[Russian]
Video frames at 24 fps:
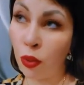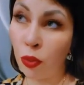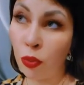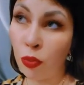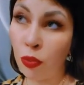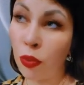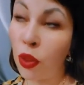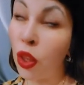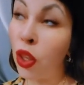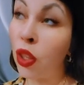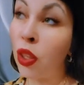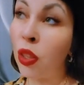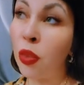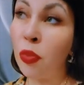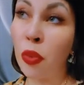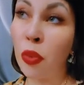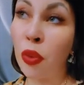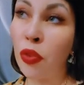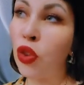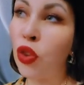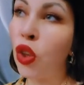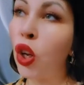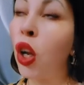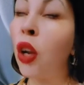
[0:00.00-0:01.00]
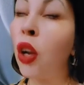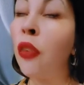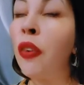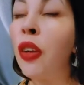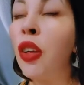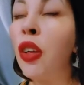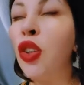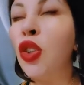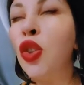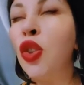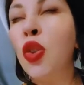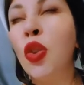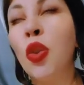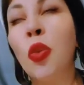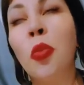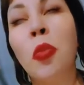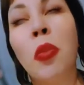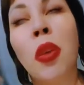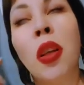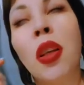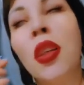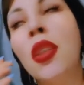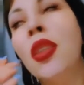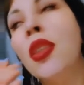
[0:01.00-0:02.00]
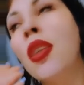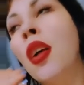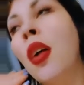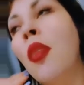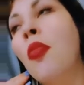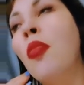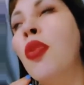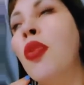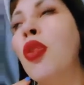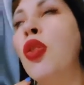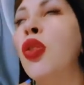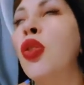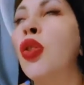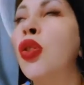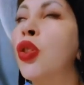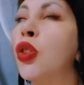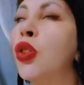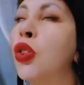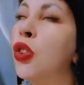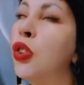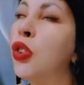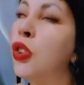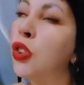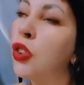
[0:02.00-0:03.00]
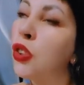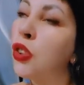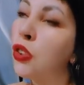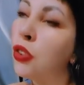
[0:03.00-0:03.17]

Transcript: Милый, я тебе вчера говорила, что ты у меня самый лучший.